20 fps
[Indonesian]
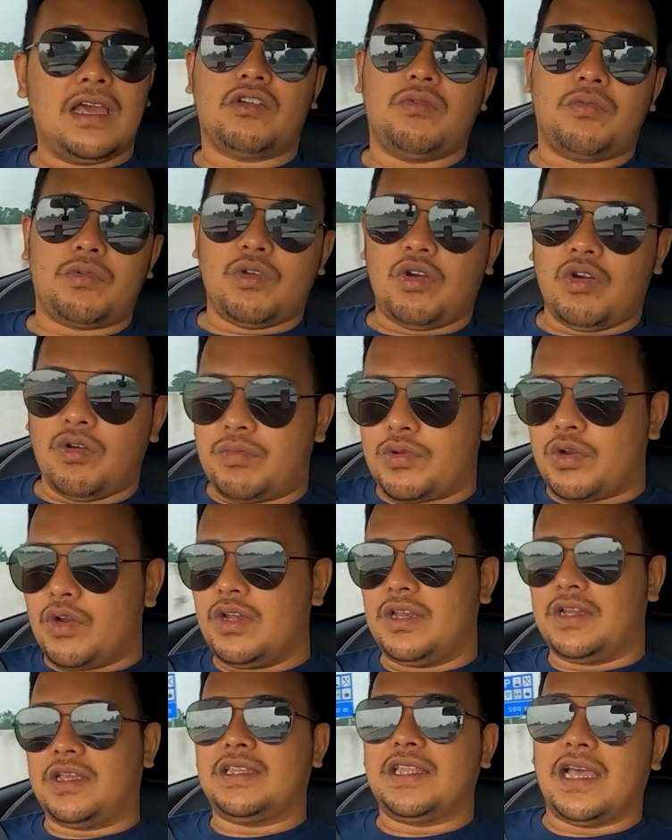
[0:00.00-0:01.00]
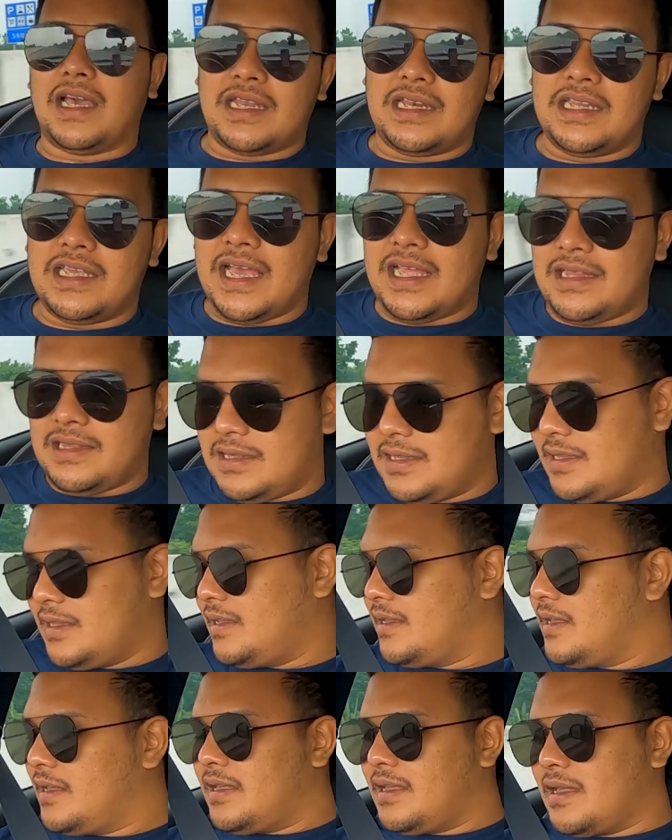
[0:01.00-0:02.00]
kita akan ngobrol-ngobrol dan kita akan lihat
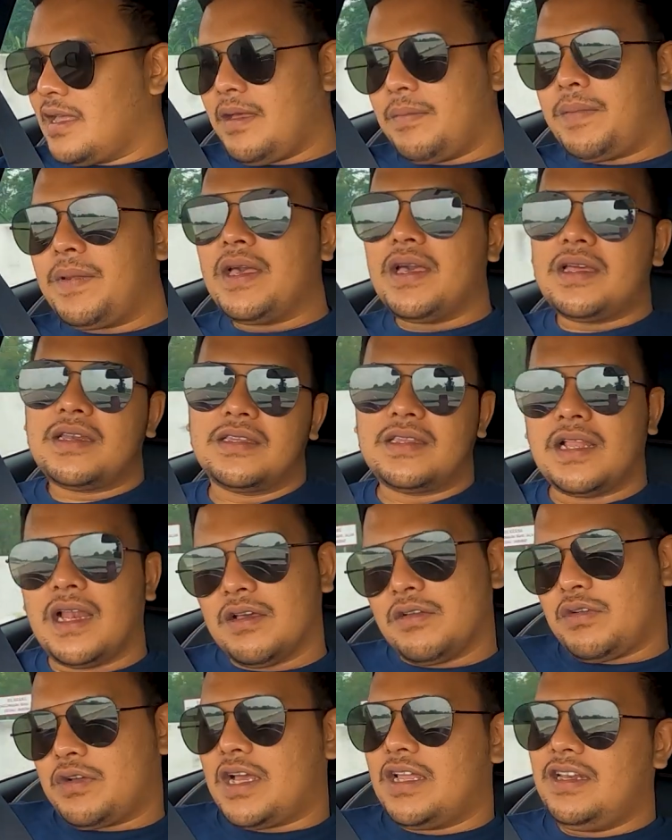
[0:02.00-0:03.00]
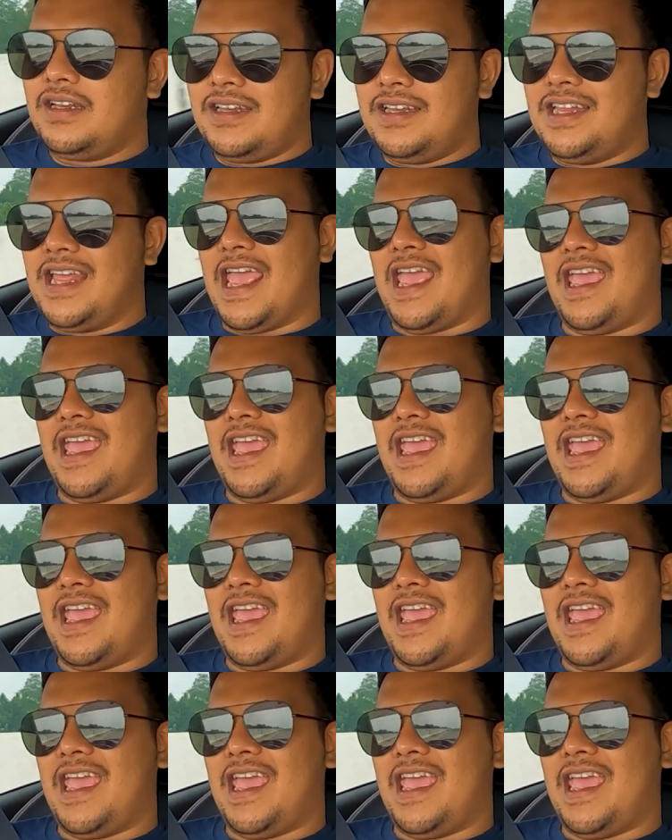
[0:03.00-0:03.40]
apa yang akan kita lakukan